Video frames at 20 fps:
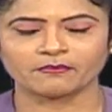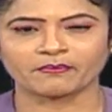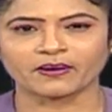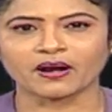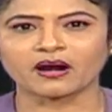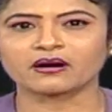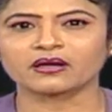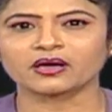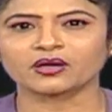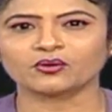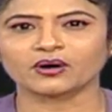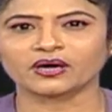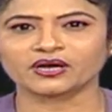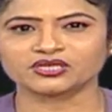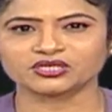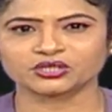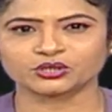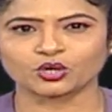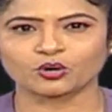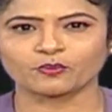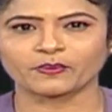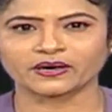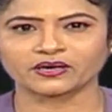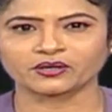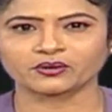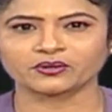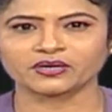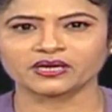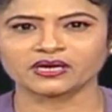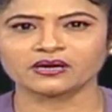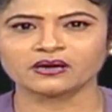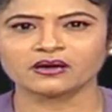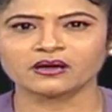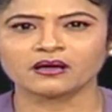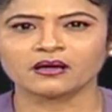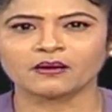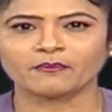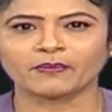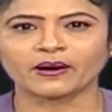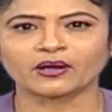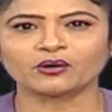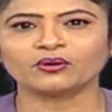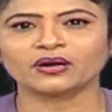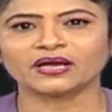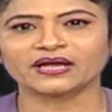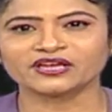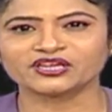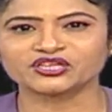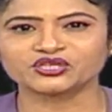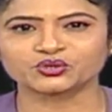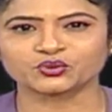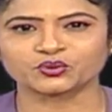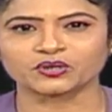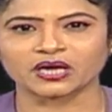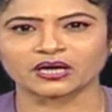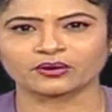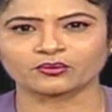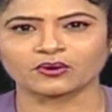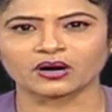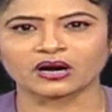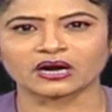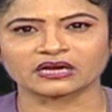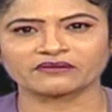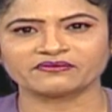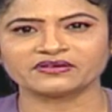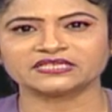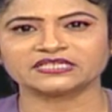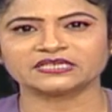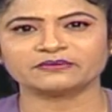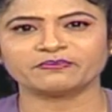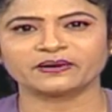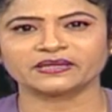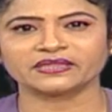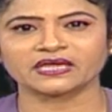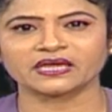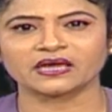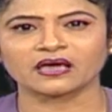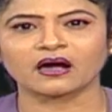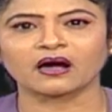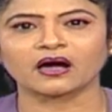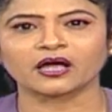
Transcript: ప్రాణాలు అరచేతులు పట్టుకొని పరుగు లంకించుకున్నారు అటవీ సిబ్బంది